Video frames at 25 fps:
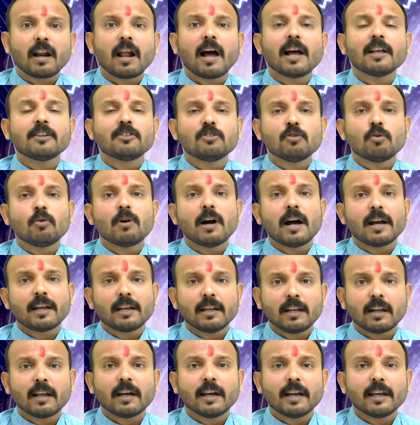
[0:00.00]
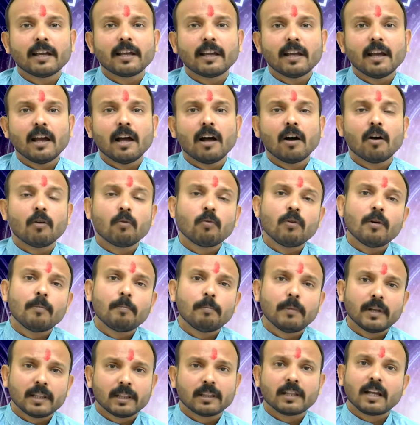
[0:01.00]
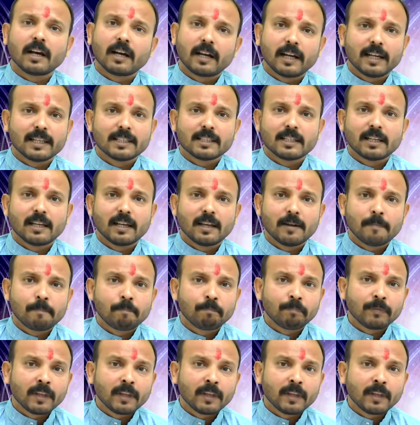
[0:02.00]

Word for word: राजयोग आखिर है क्या और वह बनता कैसे है